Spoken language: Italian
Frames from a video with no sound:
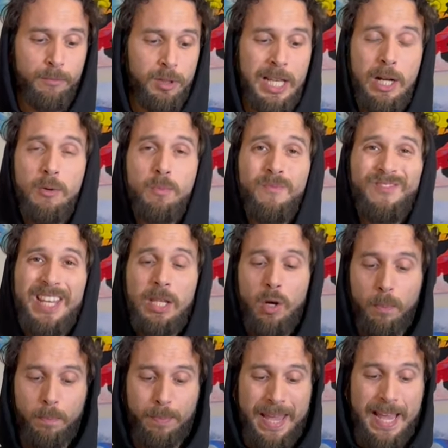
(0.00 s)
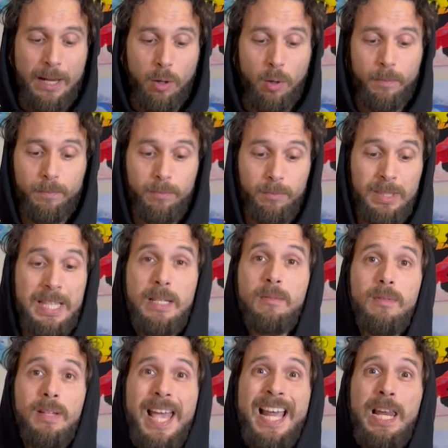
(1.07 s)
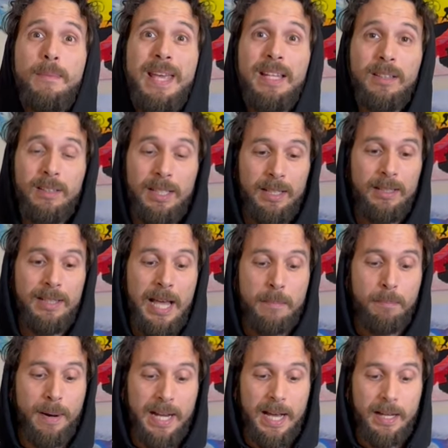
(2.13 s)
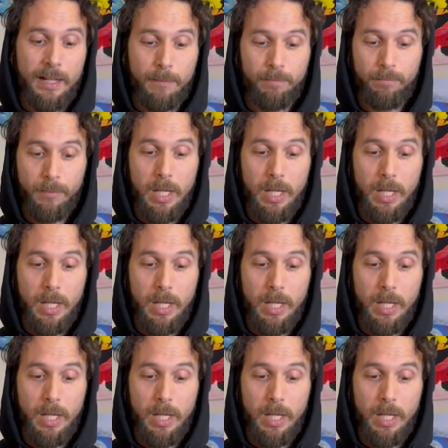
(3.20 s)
sarà un video pieno di elementi da imparare